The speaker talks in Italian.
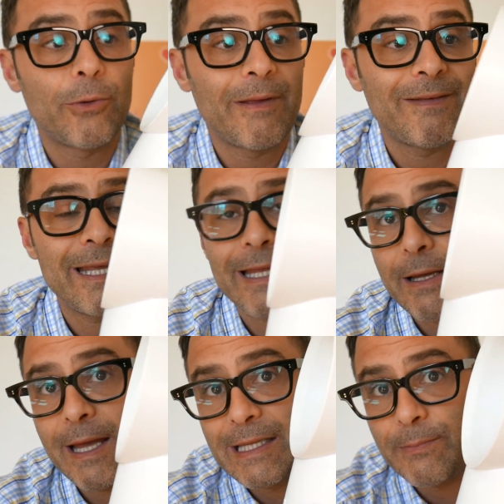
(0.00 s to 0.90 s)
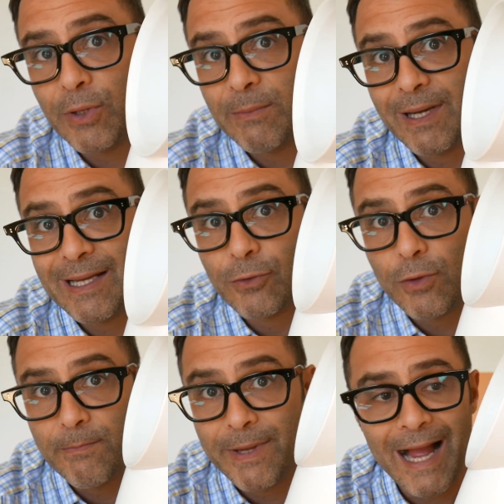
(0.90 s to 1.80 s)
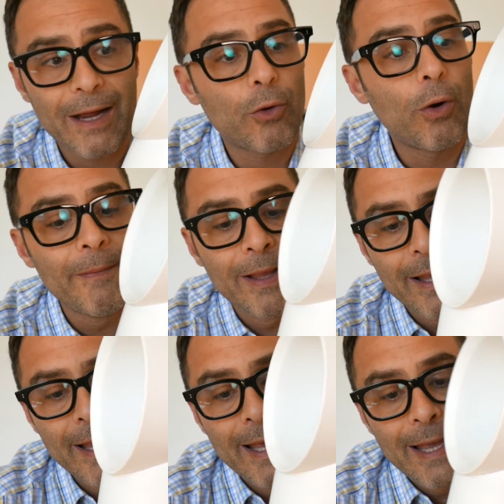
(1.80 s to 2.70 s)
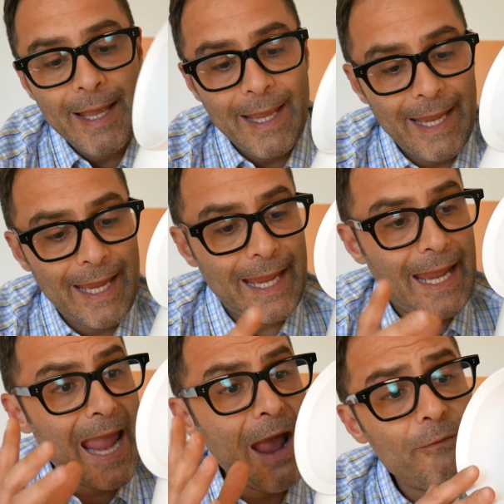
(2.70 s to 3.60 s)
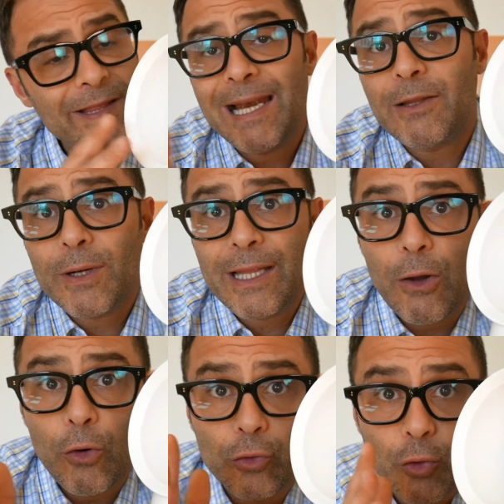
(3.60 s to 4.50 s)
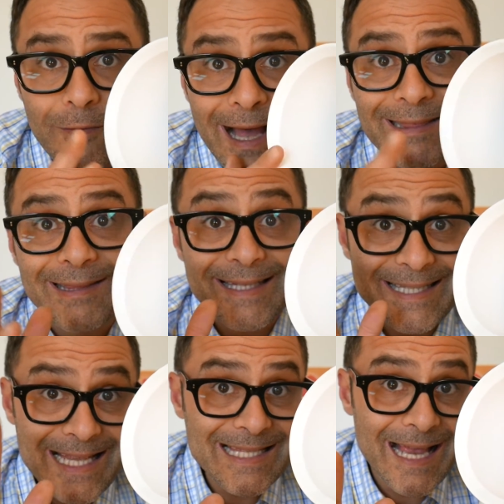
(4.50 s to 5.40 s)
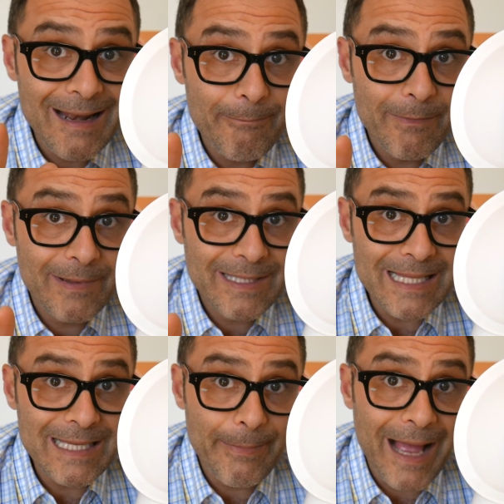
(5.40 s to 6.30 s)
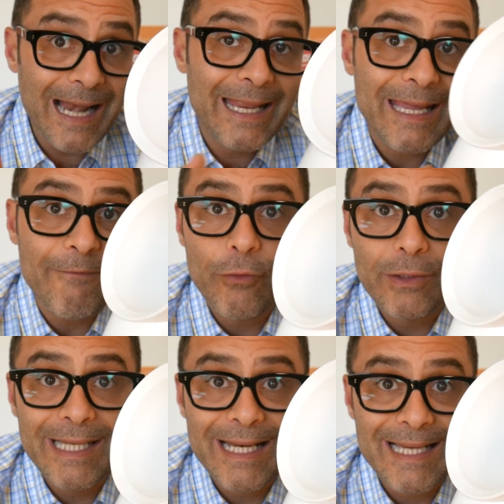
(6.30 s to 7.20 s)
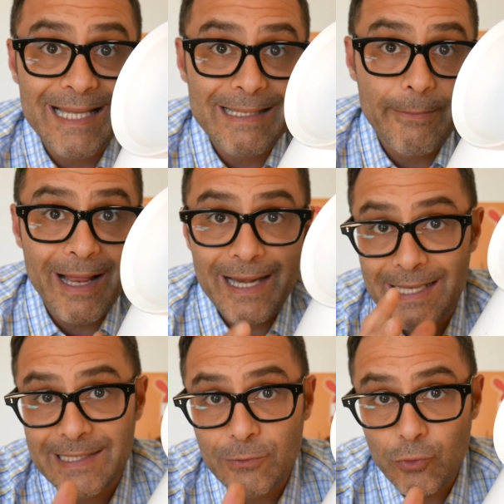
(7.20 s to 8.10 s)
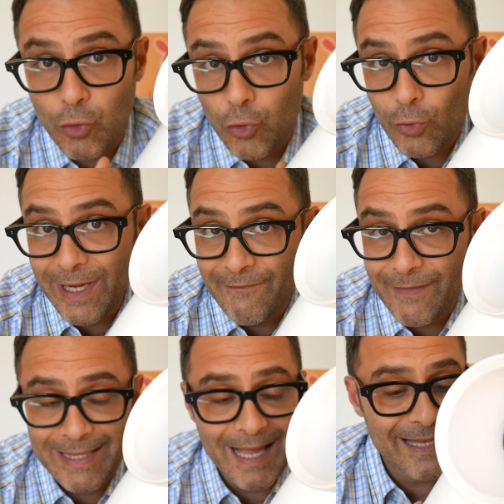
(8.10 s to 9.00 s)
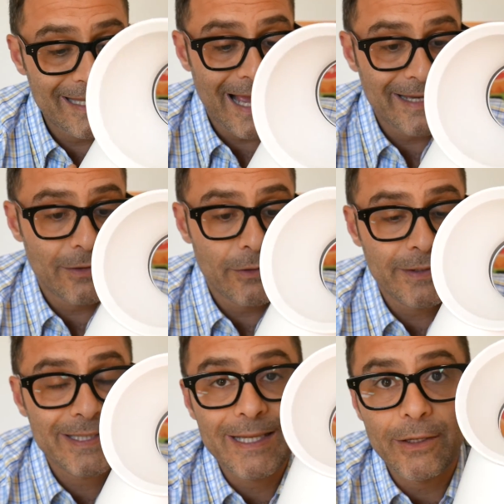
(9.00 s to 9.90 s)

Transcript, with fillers: come vedete è disponibile solo in bianco. E è un ventilatore da 8 watt senza, senza, pale. Che vuol dire senza pale? Innanzitutto non li ha inventati Dyson sti